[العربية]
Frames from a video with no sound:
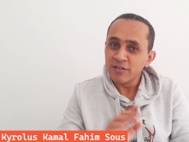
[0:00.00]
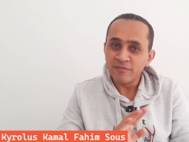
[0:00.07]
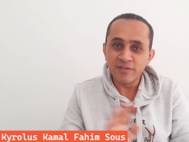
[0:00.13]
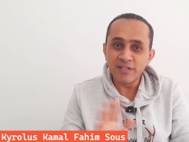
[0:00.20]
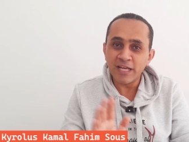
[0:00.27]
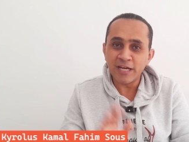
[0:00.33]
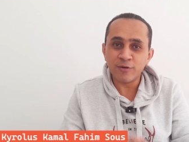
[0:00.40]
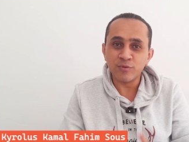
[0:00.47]

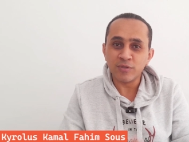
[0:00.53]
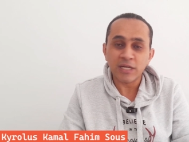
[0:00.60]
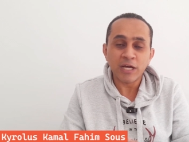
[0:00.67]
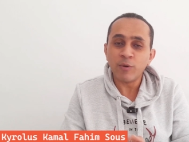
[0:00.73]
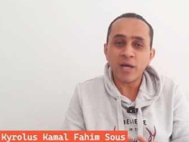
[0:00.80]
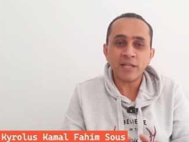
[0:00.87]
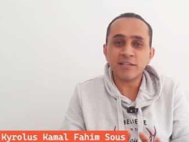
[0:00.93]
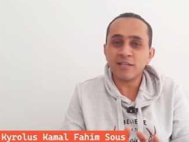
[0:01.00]
في الانجولر
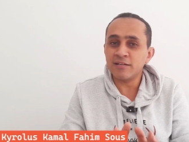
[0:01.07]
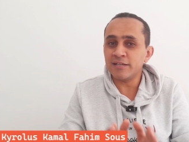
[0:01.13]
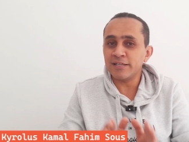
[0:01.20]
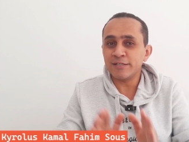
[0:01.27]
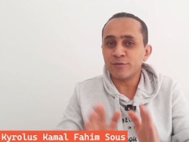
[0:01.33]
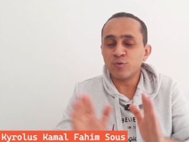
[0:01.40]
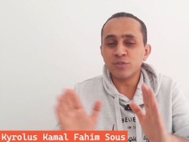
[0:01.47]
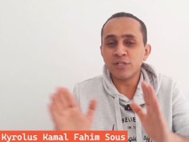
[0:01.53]
او حتى
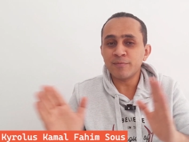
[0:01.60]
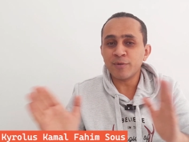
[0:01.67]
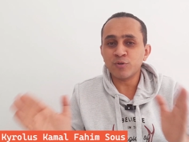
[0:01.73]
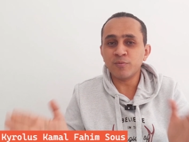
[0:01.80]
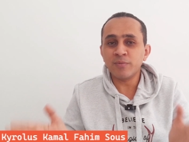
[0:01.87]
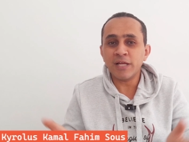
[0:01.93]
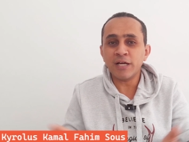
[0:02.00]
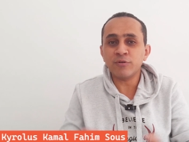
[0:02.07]
الكود
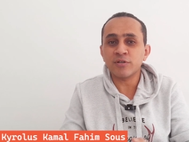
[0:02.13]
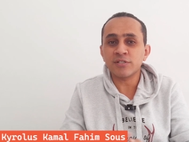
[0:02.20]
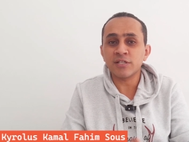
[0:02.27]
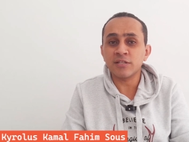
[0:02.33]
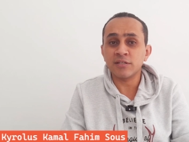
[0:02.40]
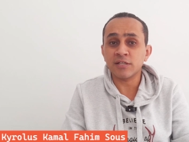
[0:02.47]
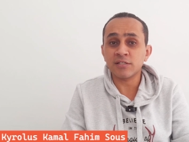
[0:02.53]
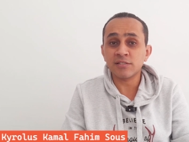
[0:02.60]
المكتوب بالانجولر
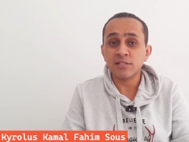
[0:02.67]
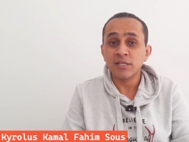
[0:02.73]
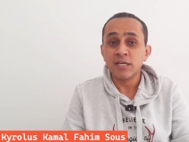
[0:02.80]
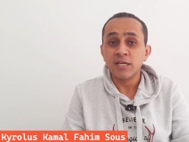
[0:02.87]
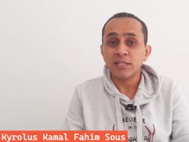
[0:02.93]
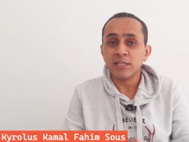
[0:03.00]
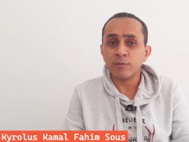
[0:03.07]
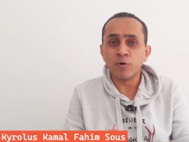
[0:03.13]
سنتكس
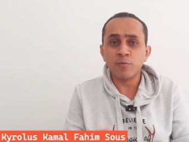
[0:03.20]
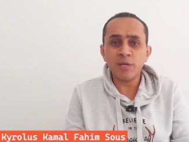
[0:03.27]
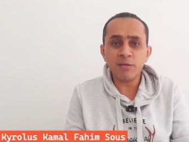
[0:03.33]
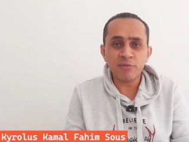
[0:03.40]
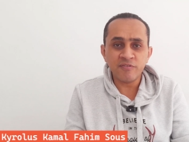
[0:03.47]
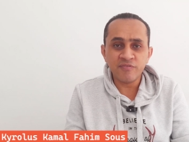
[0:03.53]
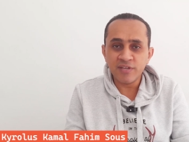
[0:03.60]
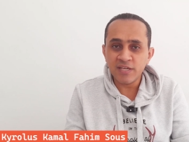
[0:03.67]
طب هو
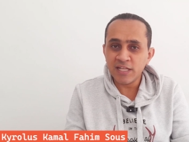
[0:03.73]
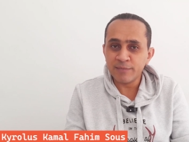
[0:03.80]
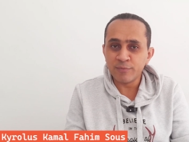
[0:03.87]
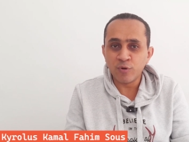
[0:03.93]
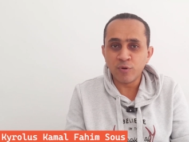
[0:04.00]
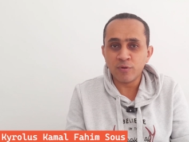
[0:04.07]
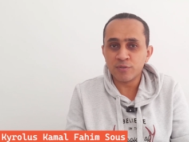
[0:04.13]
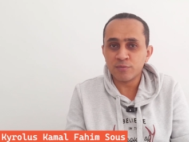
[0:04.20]
بيعمل في ايه
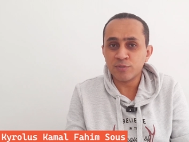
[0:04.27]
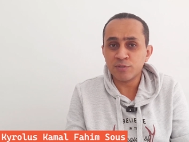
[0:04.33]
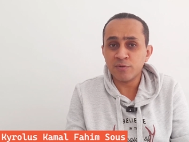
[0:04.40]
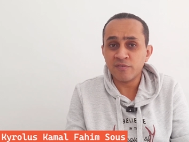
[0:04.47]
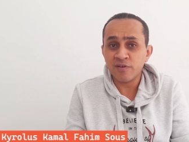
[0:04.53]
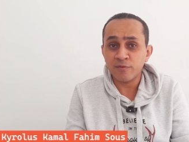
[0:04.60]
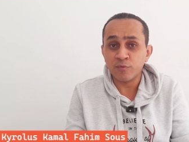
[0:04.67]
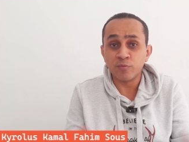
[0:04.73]
لما هو مش
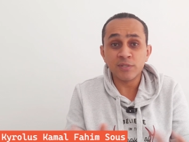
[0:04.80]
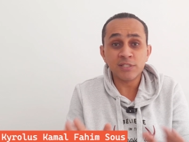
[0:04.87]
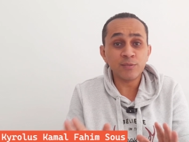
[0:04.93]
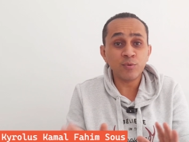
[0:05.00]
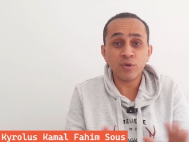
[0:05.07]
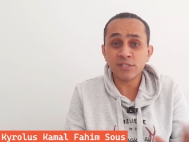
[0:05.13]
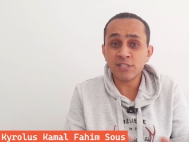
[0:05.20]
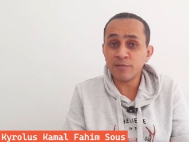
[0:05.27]
بيفهمه
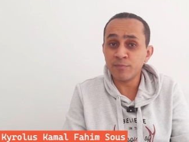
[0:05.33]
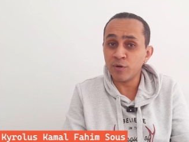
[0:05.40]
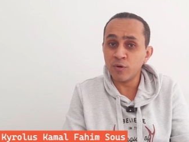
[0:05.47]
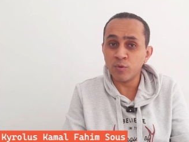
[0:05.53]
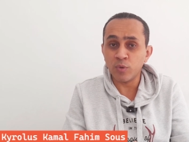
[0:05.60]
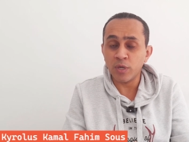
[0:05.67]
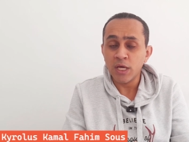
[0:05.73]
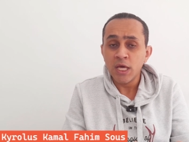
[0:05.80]
بيسيبه زي ما
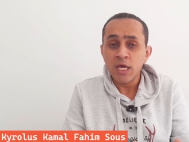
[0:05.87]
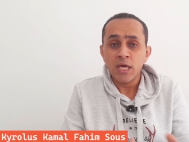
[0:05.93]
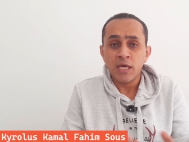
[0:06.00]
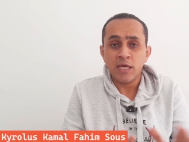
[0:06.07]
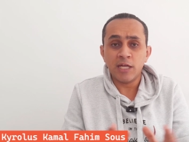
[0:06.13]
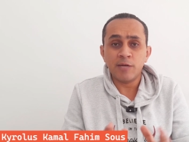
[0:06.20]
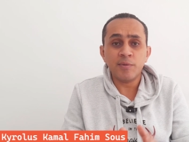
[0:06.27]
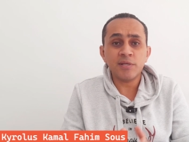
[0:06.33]
هو
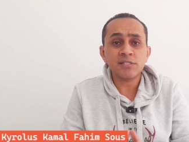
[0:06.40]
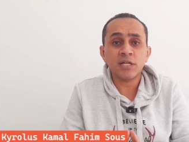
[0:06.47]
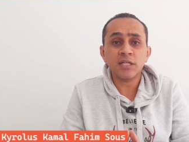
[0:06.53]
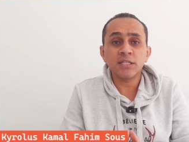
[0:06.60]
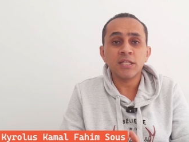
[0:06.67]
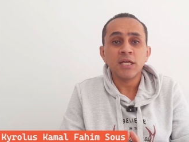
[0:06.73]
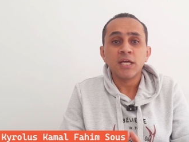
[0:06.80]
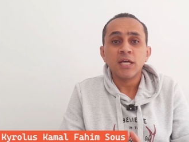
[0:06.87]
يعني
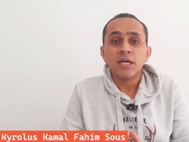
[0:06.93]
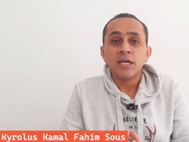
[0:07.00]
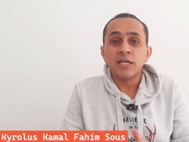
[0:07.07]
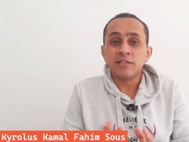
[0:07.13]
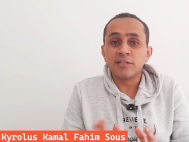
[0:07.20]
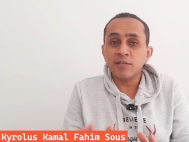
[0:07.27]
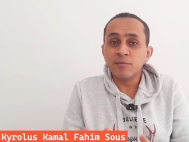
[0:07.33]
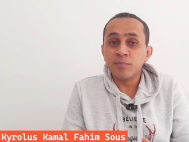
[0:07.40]
مثلا
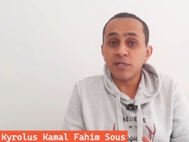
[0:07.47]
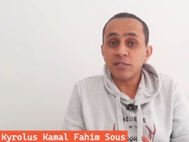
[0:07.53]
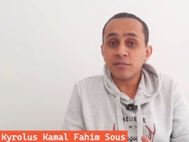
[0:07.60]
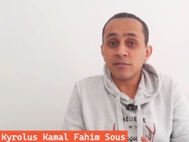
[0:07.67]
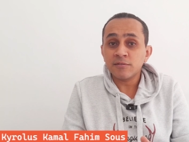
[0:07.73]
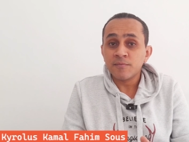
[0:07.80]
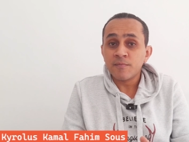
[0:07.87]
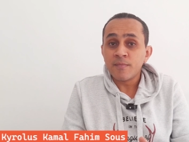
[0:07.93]

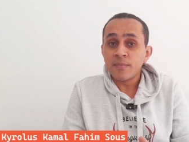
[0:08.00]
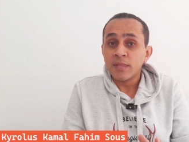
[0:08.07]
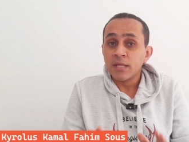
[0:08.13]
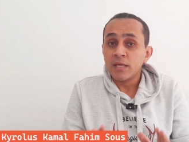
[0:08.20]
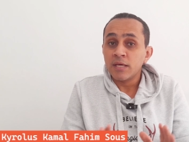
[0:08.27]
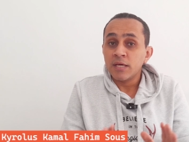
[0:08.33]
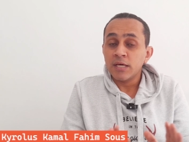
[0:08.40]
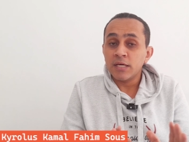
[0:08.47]
التمبلت
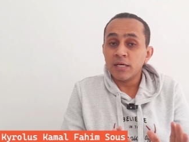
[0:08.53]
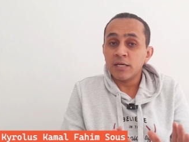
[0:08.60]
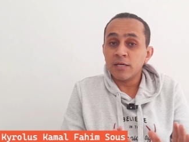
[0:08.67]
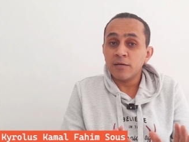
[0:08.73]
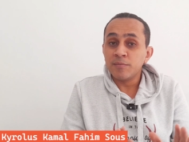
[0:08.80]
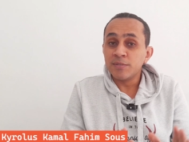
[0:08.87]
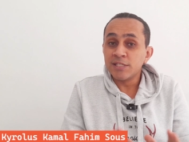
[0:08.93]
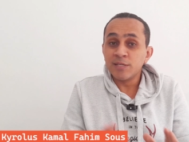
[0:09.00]

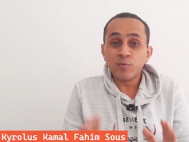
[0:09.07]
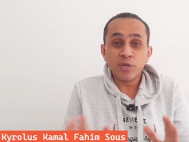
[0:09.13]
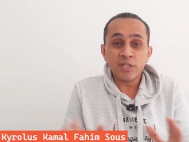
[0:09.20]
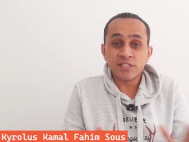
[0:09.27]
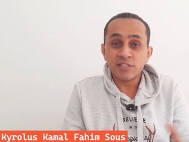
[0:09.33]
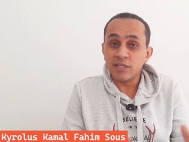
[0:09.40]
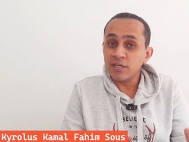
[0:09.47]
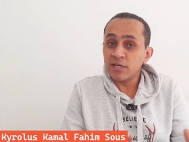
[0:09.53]
آه، بيسيبه
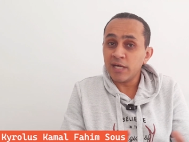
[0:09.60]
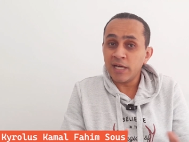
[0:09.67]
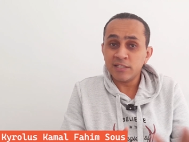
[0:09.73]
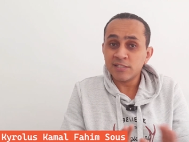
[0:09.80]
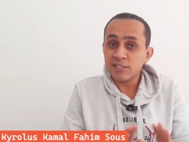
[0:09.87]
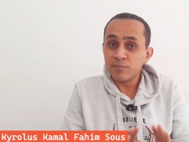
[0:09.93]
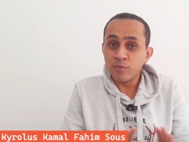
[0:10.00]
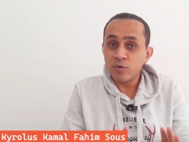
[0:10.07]
كسترنج
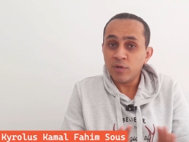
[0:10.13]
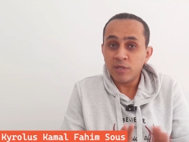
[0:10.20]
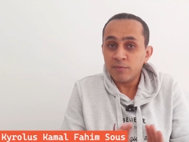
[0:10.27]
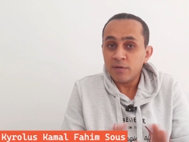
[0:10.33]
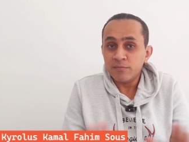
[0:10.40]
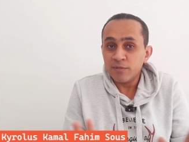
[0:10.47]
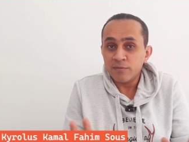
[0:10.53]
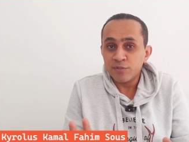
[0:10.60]
عادي زي ما
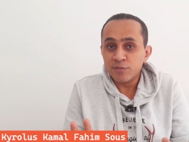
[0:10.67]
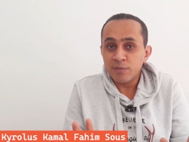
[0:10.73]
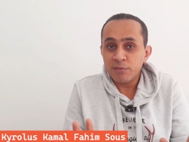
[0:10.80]
هو مش